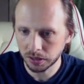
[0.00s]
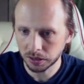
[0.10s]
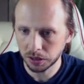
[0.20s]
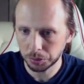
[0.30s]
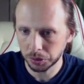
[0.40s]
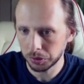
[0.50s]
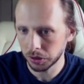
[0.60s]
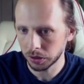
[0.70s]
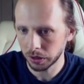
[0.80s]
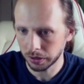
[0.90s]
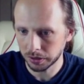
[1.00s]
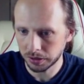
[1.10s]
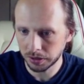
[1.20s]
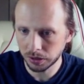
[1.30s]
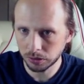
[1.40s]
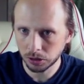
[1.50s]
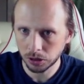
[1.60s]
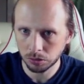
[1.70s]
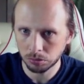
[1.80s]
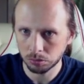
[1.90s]
Здесь есть краткий пример, как
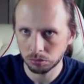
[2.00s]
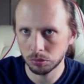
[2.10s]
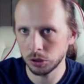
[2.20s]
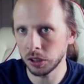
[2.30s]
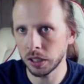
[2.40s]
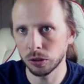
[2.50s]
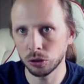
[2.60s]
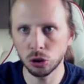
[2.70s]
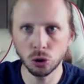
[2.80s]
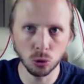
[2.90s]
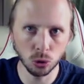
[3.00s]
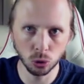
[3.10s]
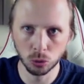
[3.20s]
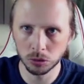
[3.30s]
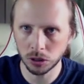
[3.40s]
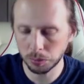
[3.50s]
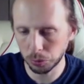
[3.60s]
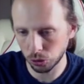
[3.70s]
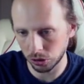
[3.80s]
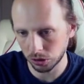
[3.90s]
это сделать. Я
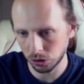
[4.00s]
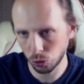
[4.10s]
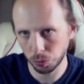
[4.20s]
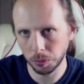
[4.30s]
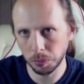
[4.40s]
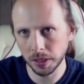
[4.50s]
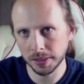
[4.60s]
недолго думаю, я просто